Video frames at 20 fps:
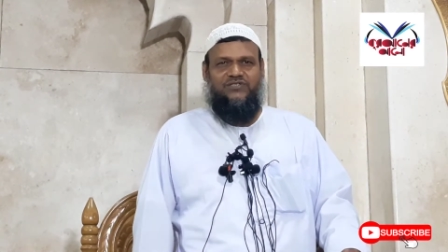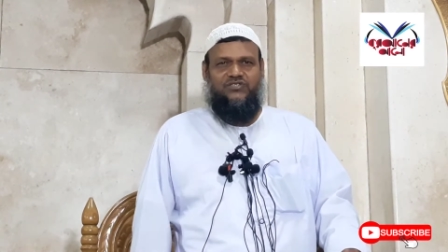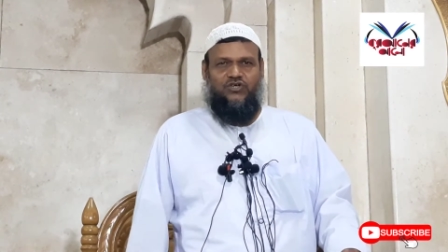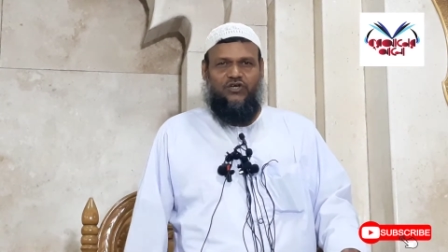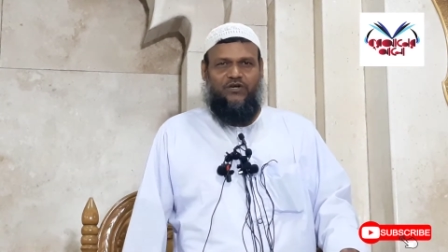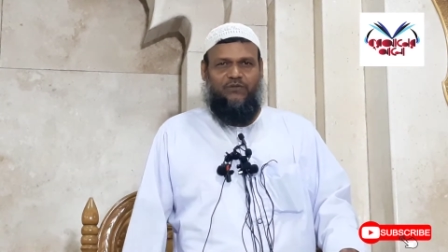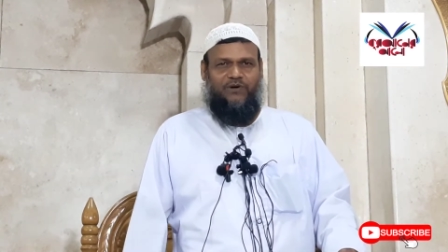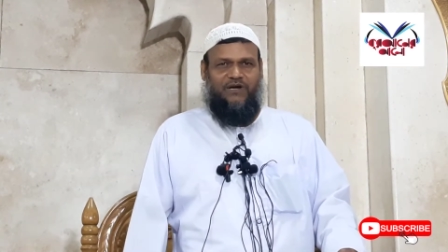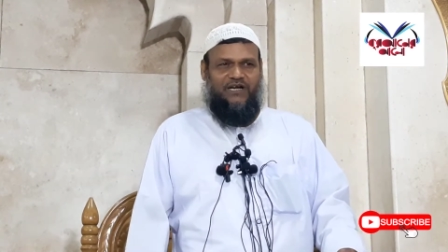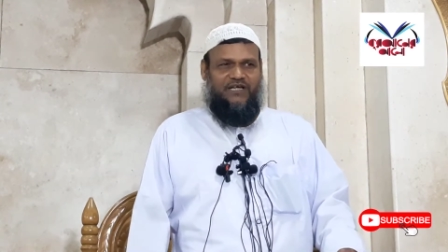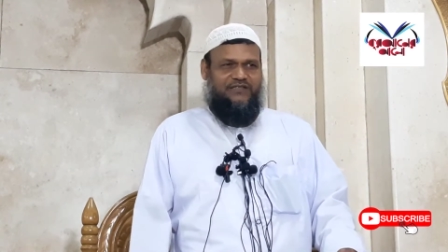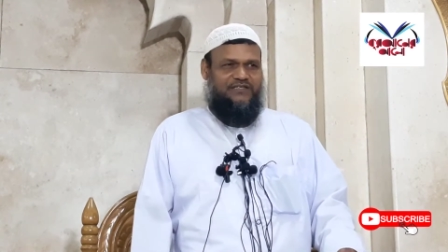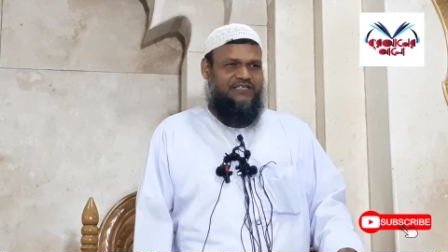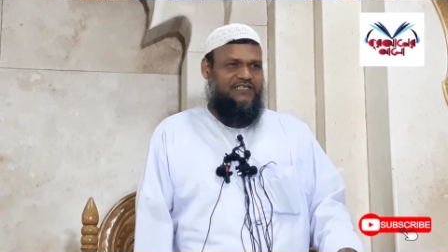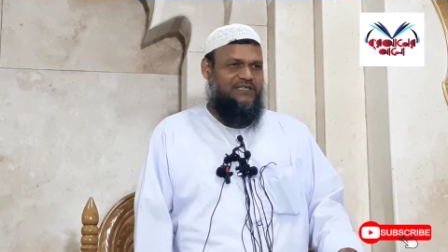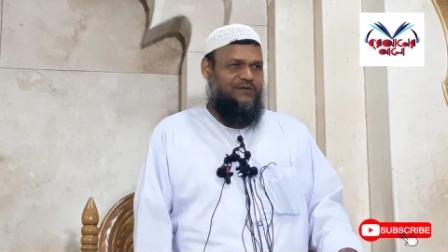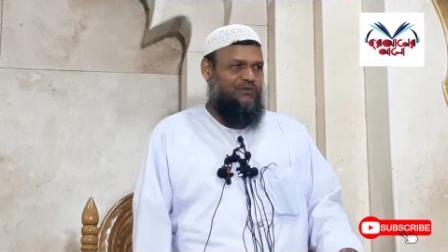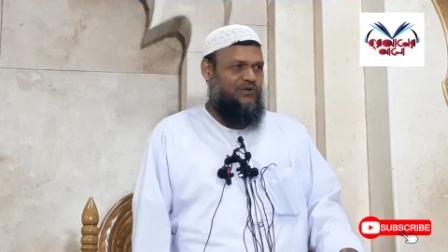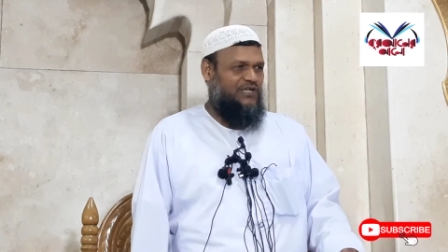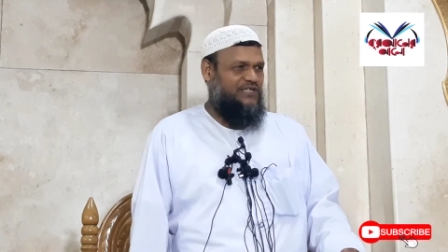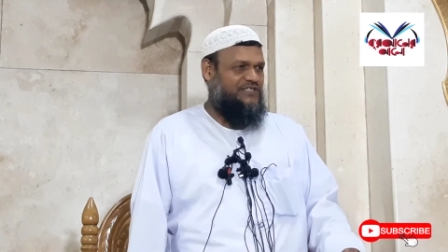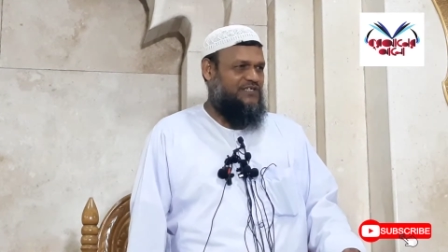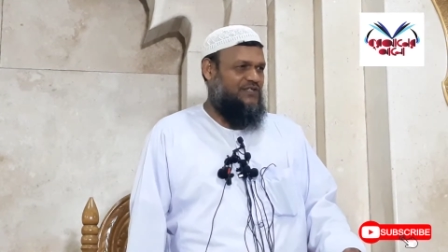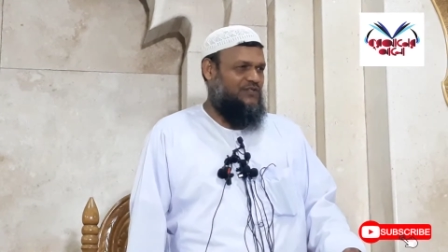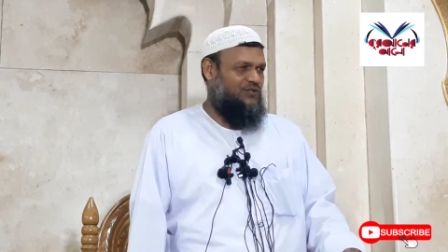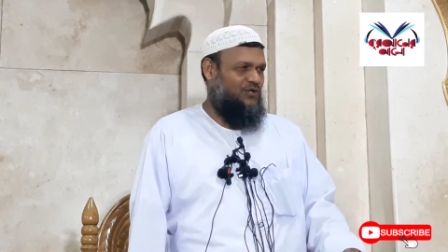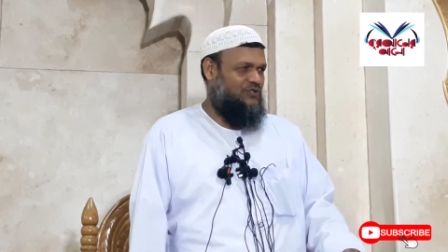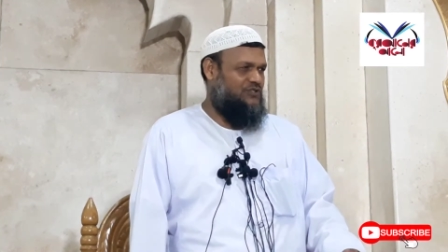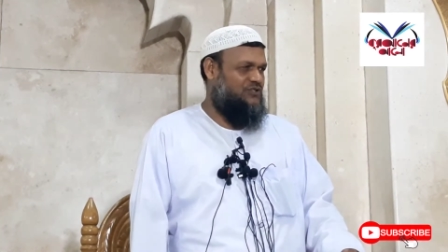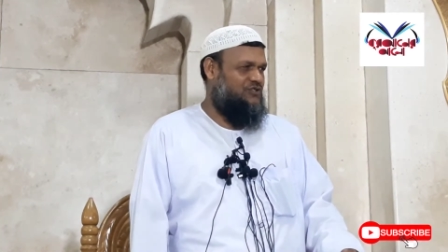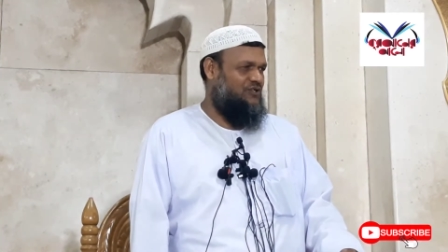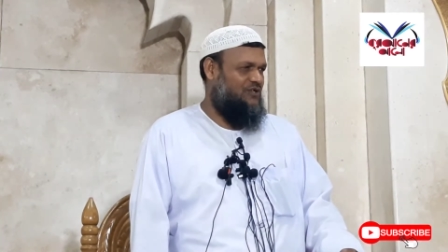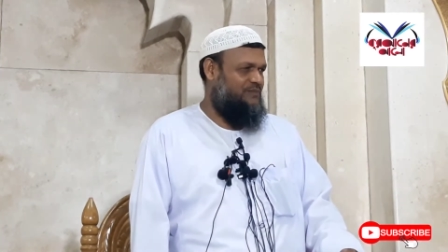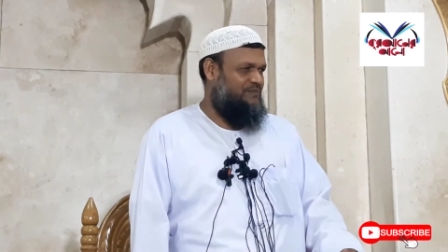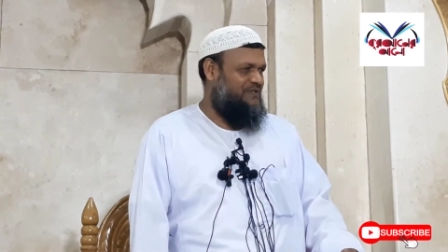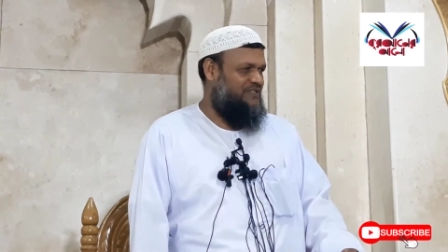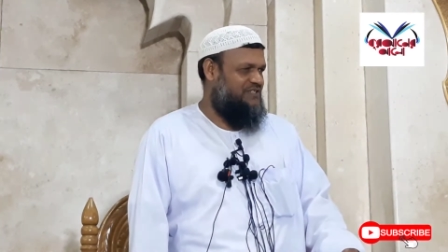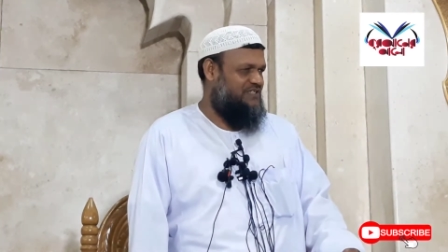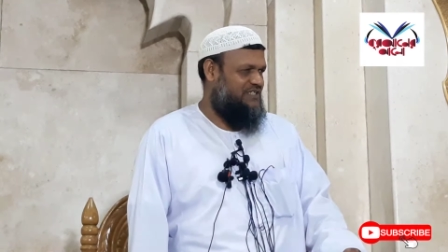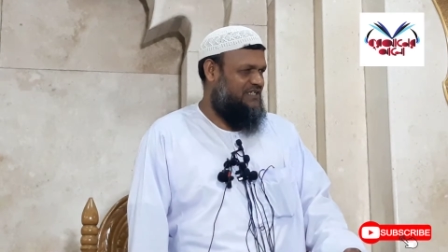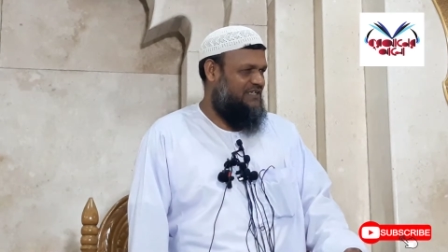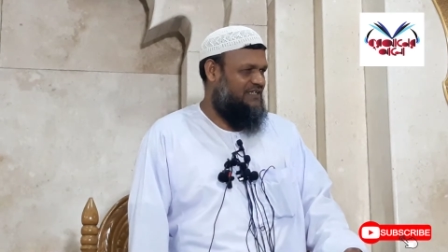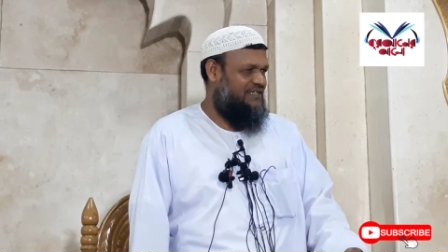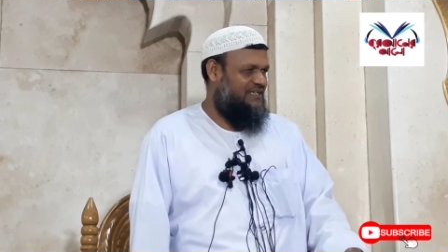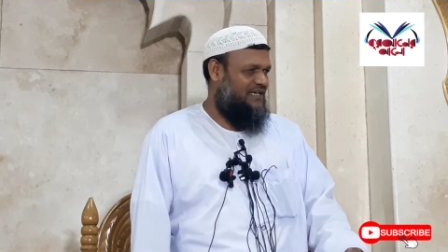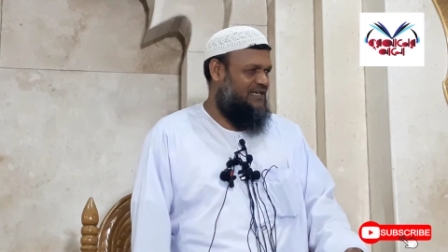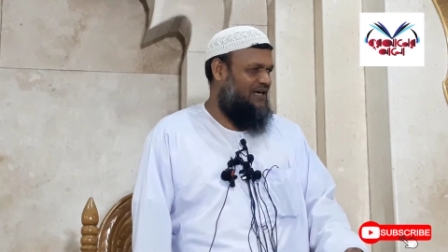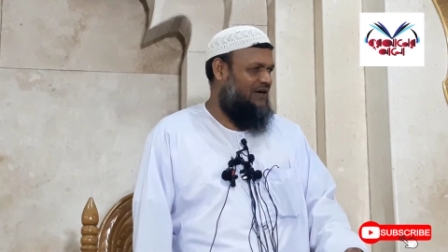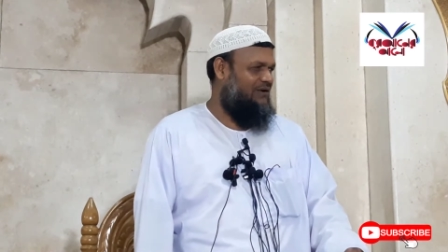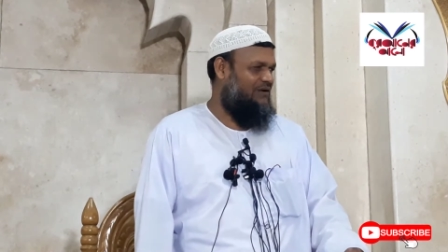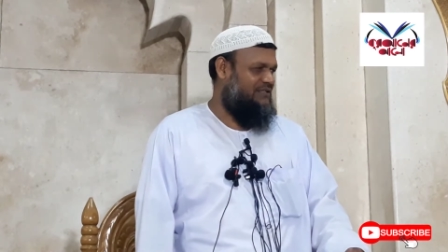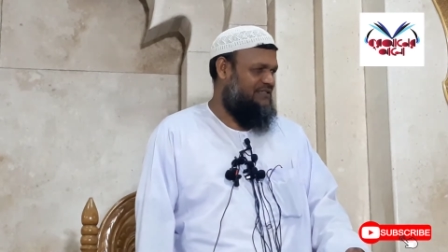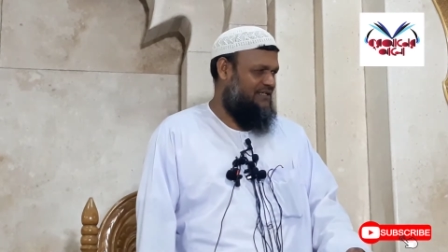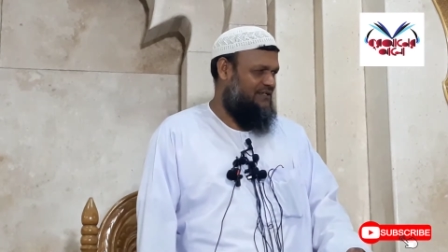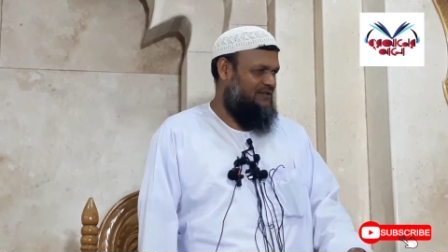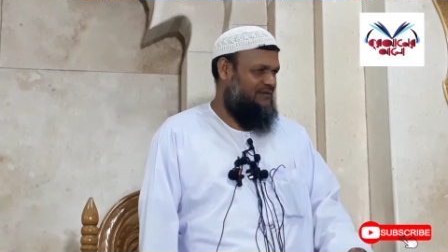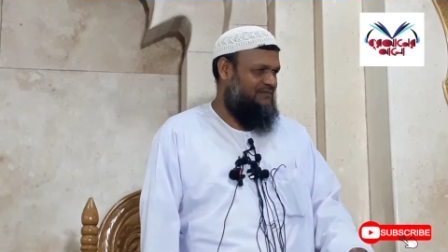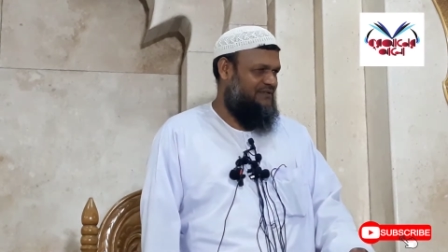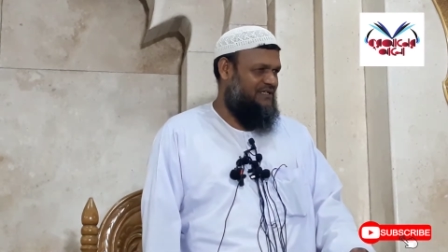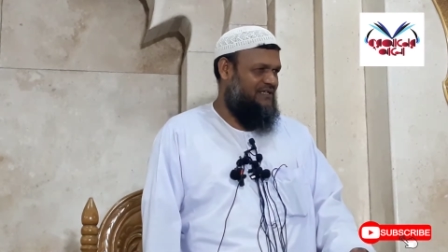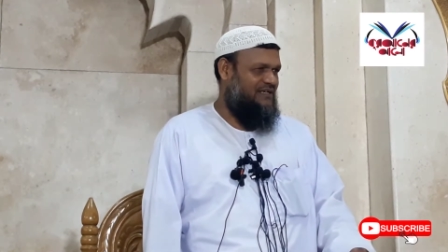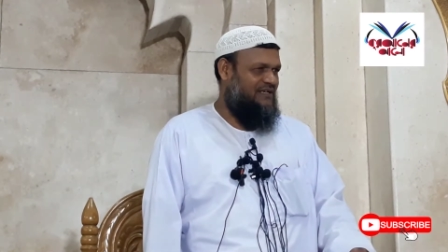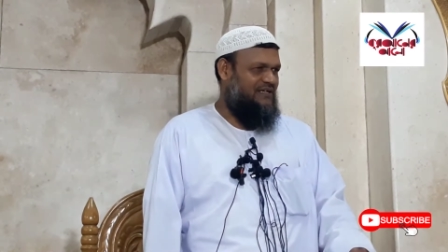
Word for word: জরিমানা দিতে বলেছেন দশজন মিসকিনকে খাওয়াতে হবে